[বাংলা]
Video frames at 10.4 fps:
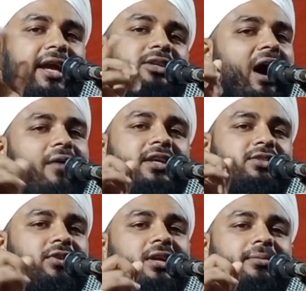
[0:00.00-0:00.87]
একটু আওয়াজ
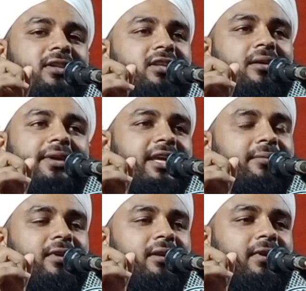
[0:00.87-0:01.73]
করে বলতে হবে
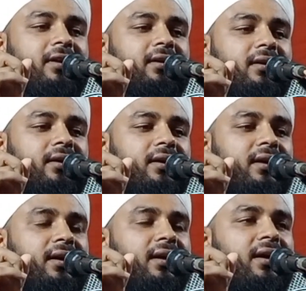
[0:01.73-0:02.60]
কি বলবো
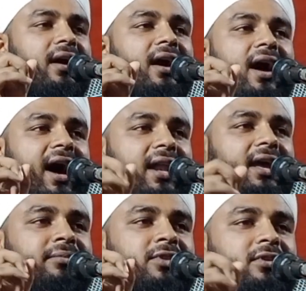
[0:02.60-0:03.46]

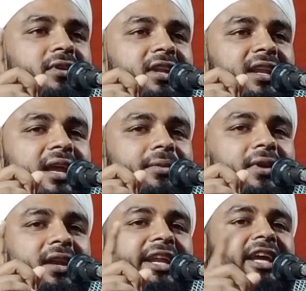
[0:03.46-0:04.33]
আলহামদুলিল্লাহ
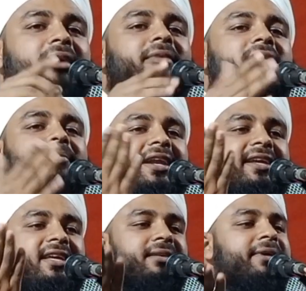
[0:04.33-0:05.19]
বললে নিয়ামত
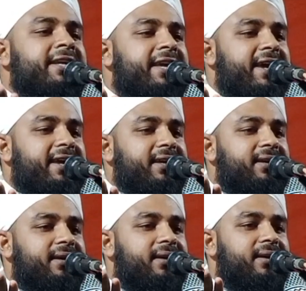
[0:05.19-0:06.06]
বাড়িয়ে দিবেন কে
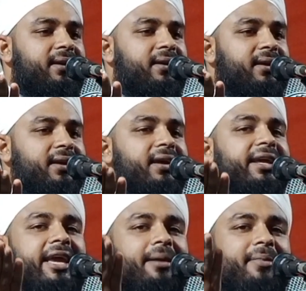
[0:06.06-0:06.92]

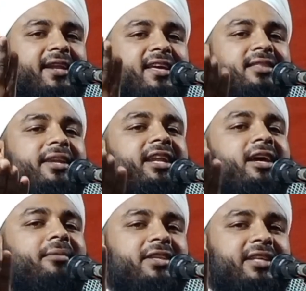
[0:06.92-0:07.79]
কে বাড়িয়ে দিবেন
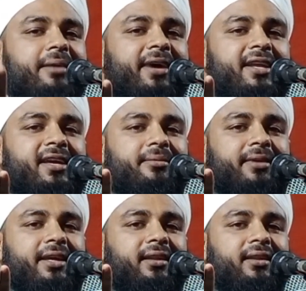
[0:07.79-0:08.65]
নিয়ামত কে বাড়িয়ে
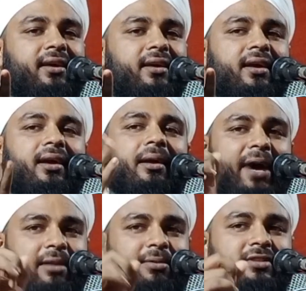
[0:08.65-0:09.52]
দিবেন
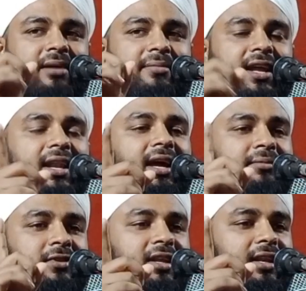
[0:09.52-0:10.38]
পারবো তো আমরা
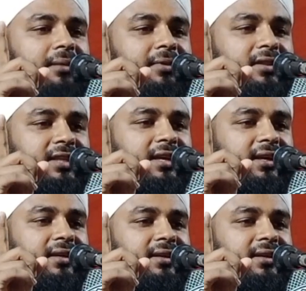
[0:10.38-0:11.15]
আলহামদুলিল্লাহ বলতে